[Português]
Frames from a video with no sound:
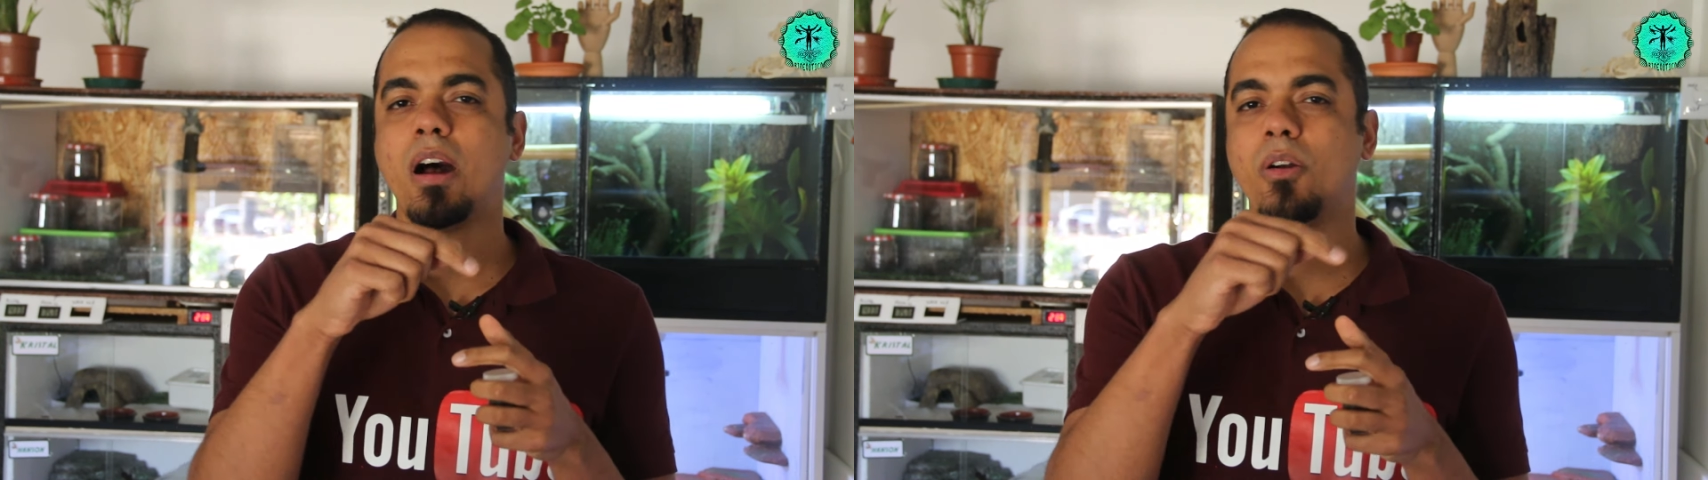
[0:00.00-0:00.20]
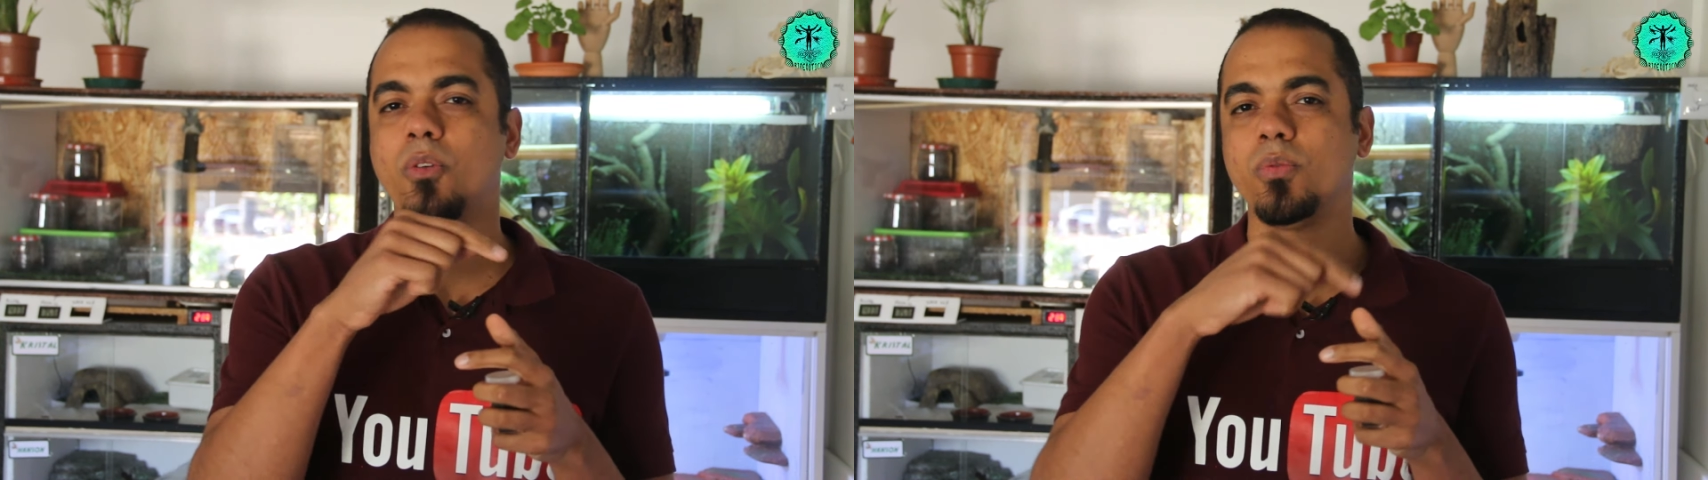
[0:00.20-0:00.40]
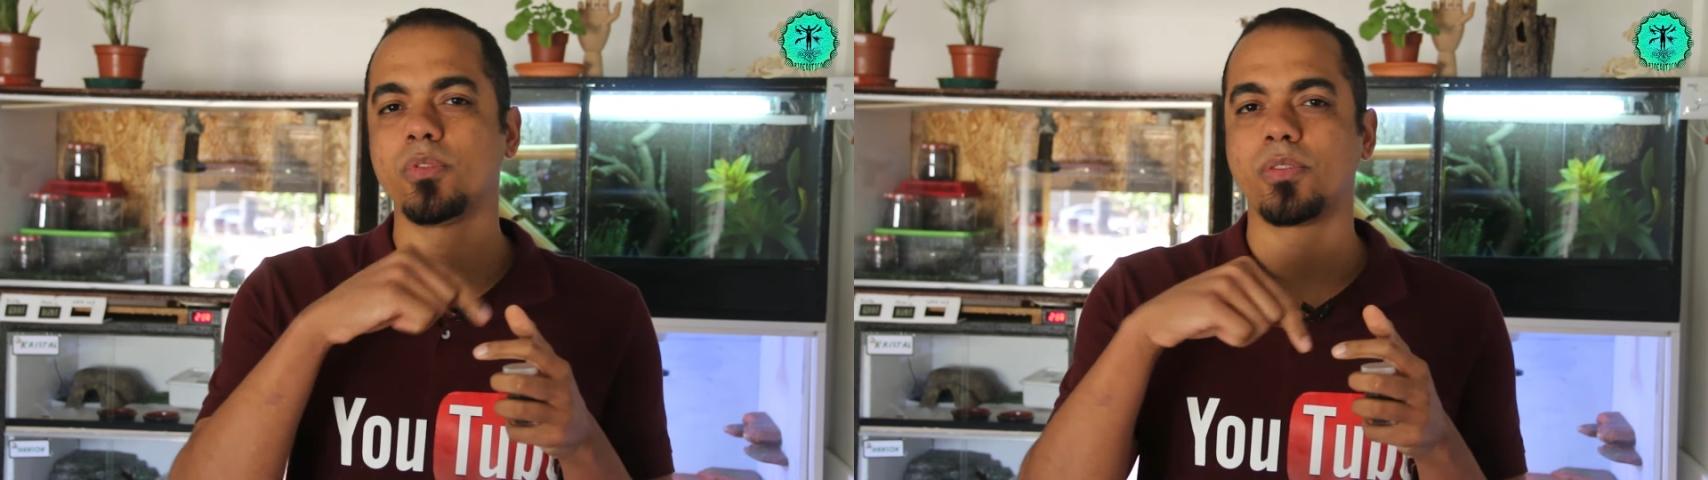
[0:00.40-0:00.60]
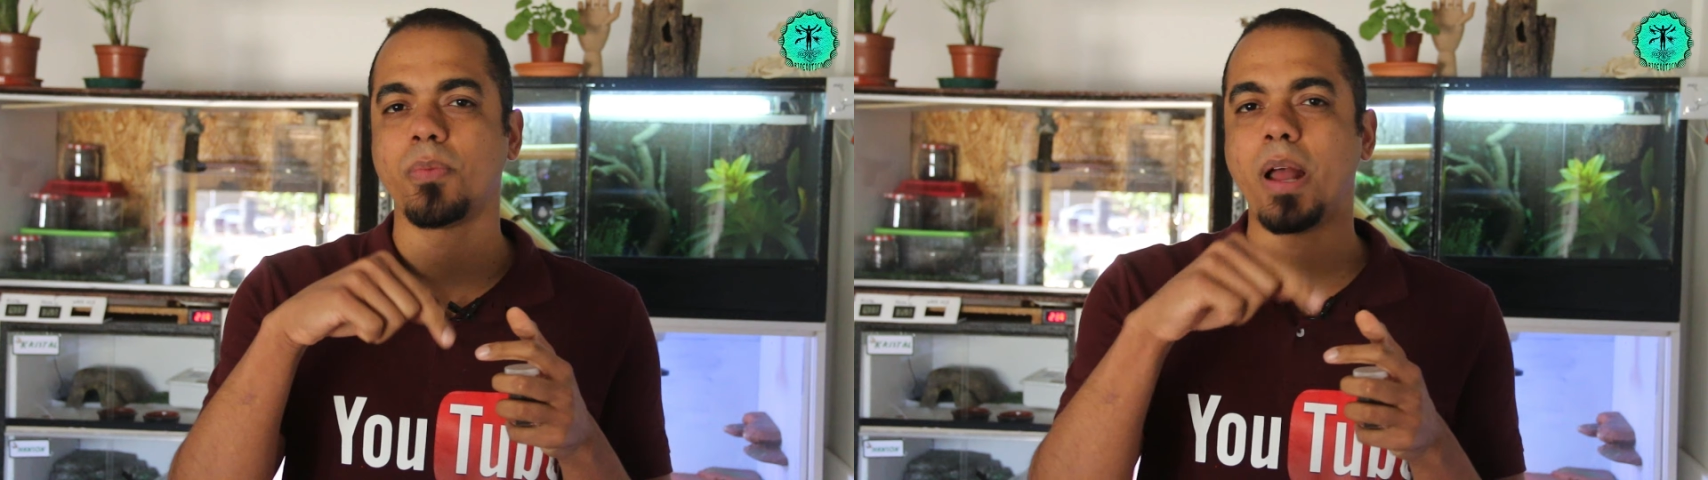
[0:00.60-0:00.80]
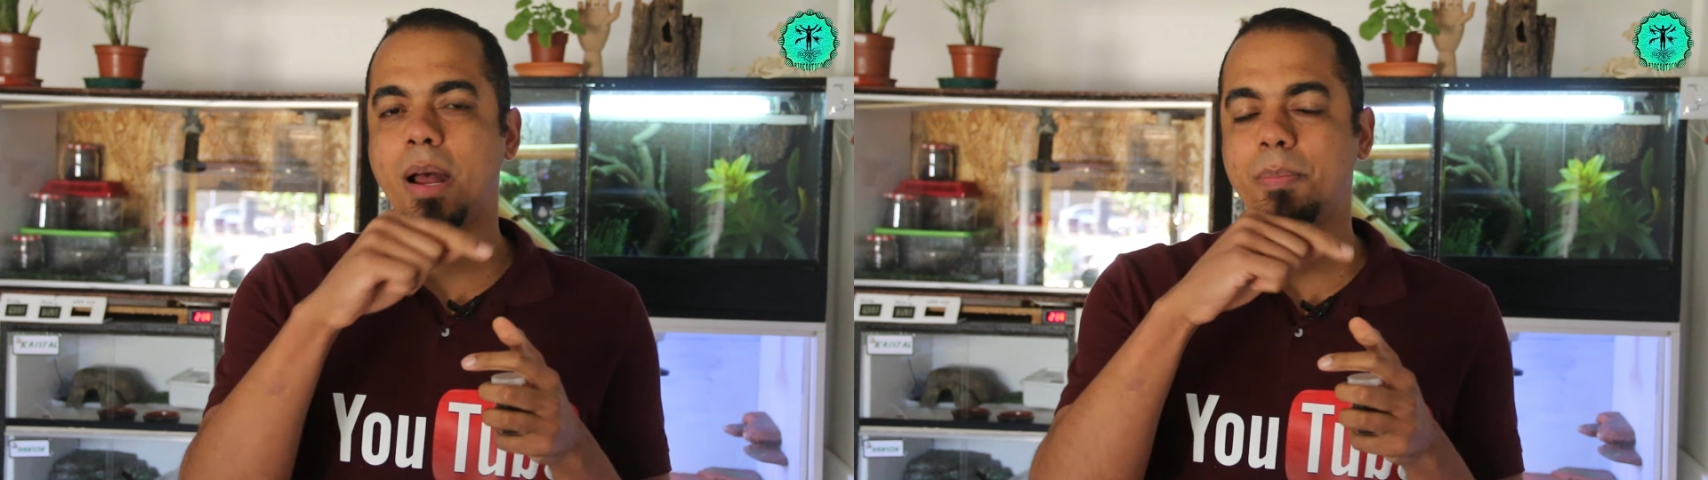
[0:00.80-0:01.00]

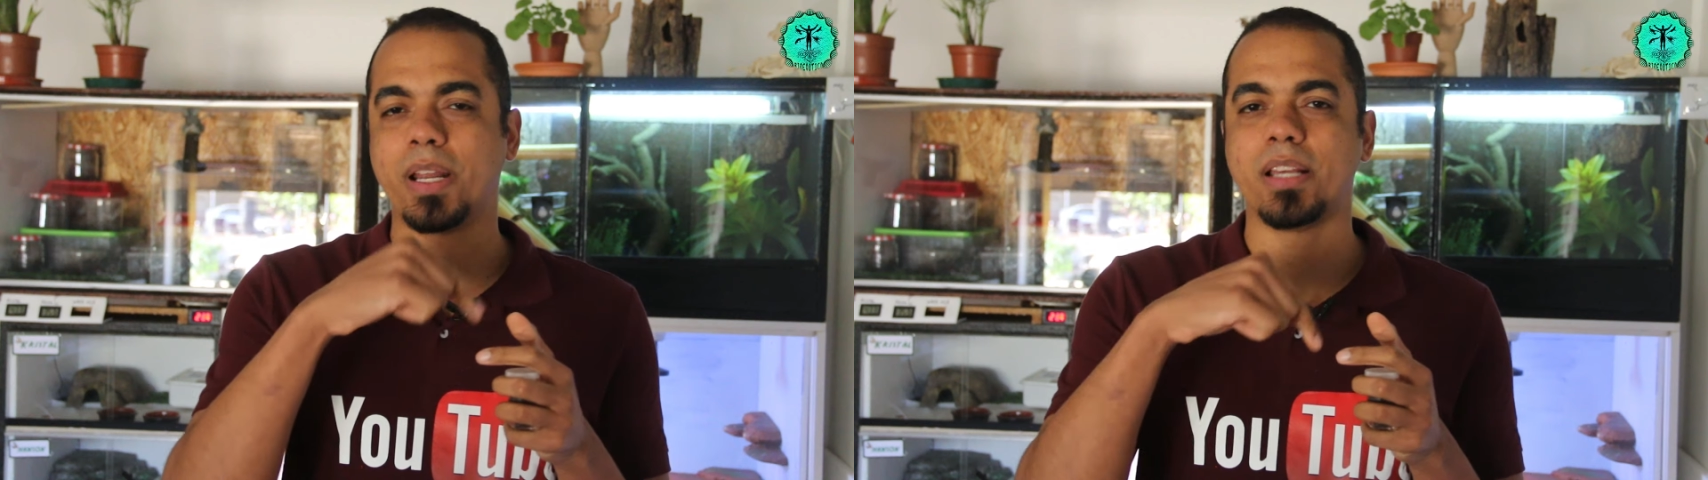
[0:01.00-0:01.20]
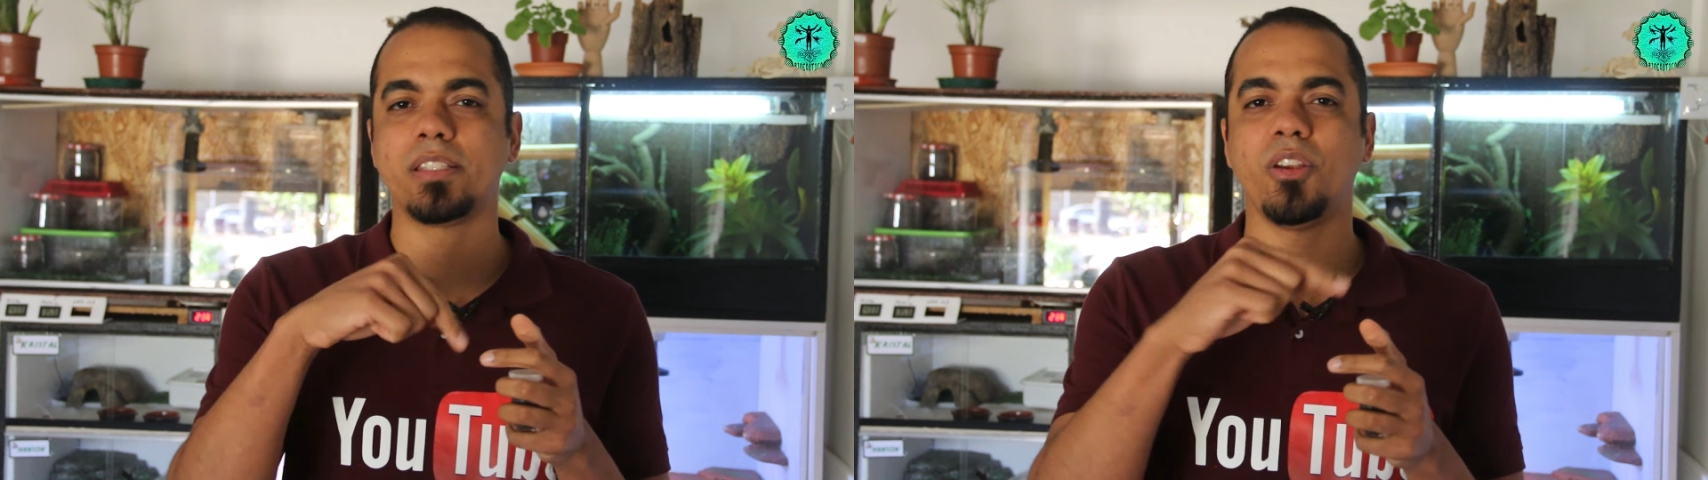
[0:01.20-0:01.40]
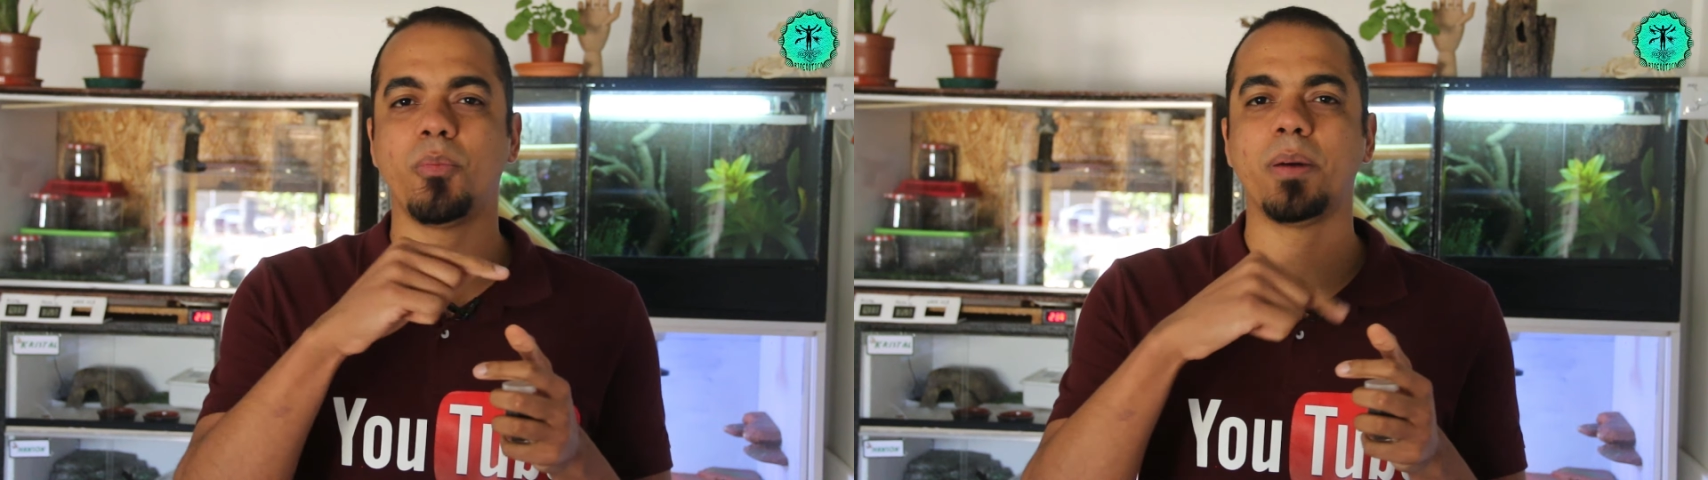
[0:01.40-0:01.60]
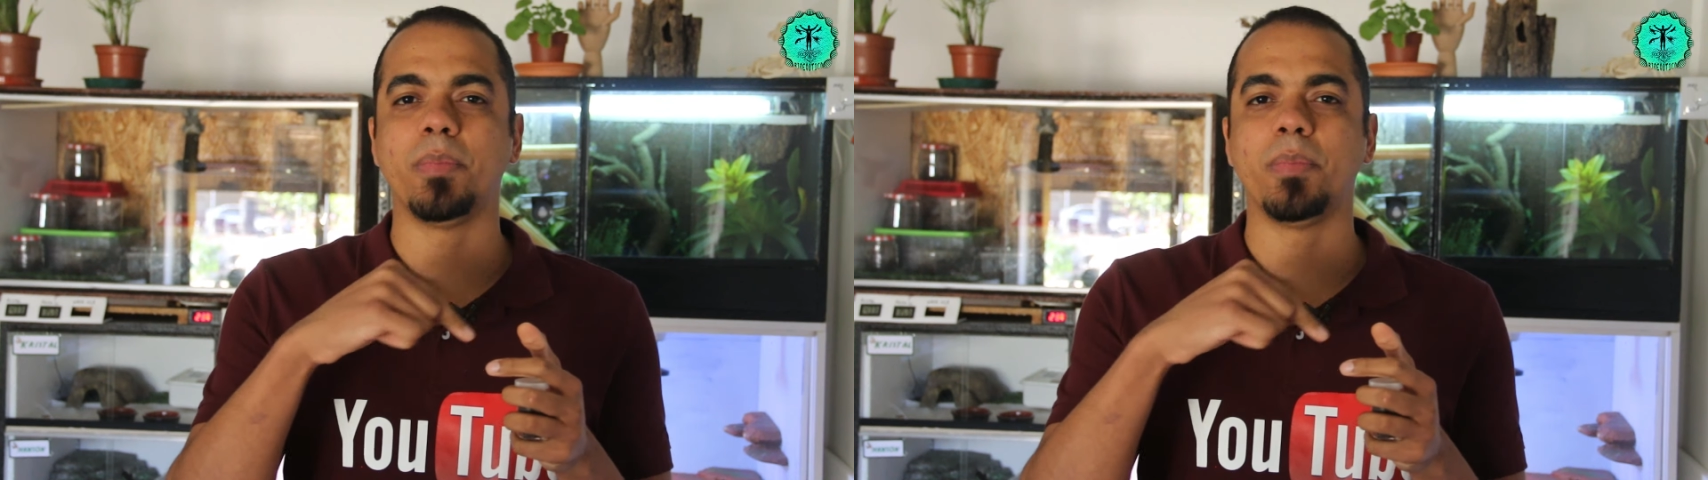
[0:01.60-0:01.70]
alguns aparecem uma